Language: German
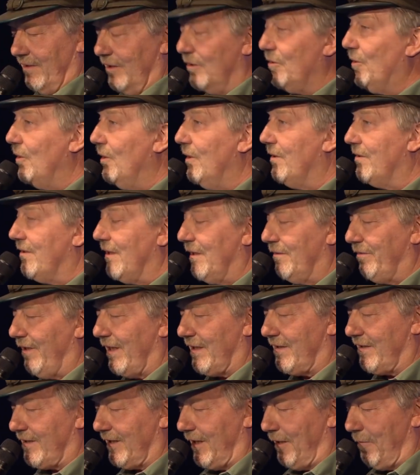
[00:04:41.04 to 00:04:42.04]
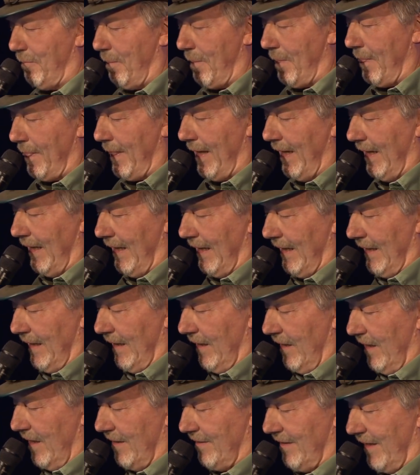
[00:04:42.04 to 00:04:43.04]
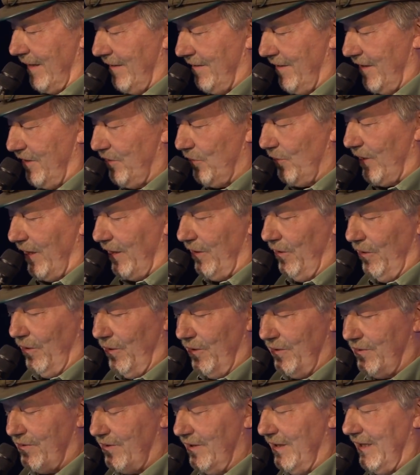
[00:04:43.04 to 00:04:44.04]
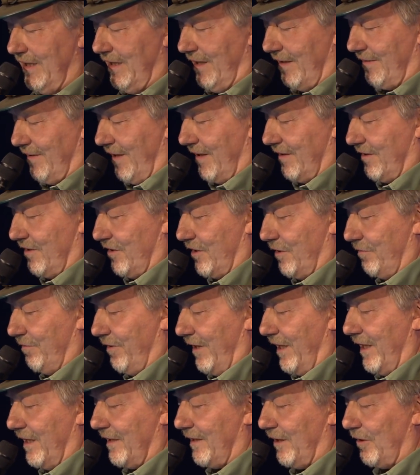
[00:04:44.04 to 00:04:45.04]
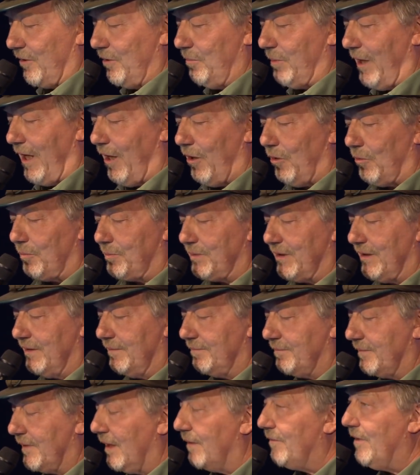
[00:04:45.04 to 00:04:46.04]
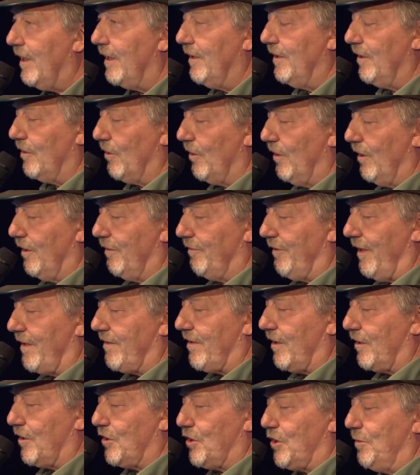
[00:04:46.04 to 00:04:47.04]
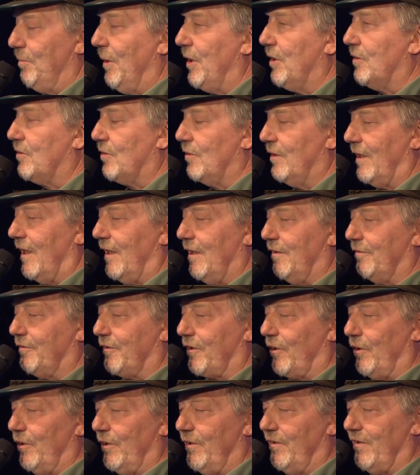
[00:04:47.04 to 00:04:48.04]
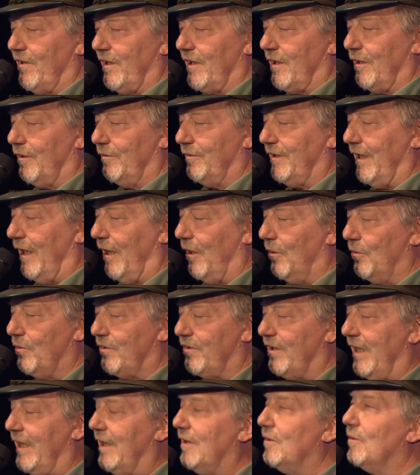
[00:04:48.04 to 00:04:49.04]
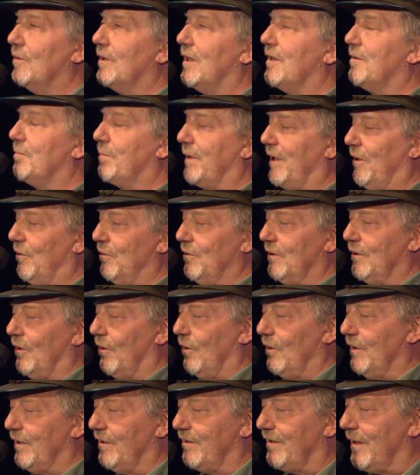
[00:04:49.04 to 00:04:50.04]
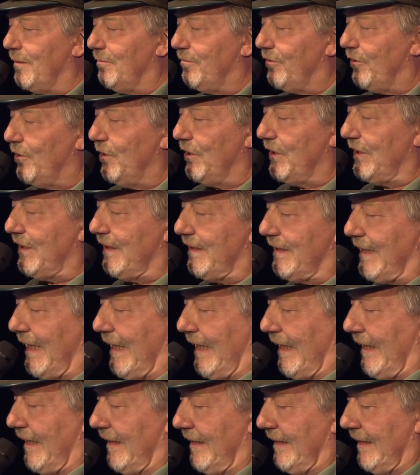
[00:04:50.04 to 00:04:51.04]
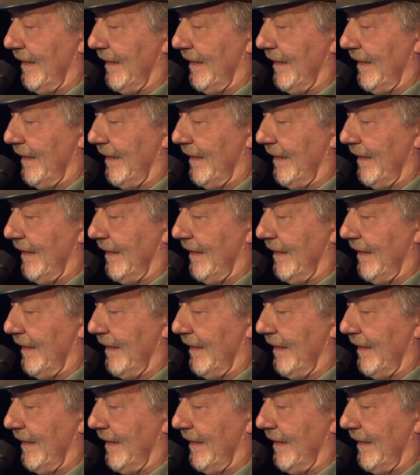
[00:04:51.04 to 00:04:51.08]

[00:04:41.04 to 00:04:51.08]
sich Gülle-Silvester. Ist an sich sogar der höchste niedersächsische Feiertag überhaupt. Da werden die Güllefässer geschmückt und alle freuen sich auf die Aussegnung des braunen Goldes am folgenden Tag.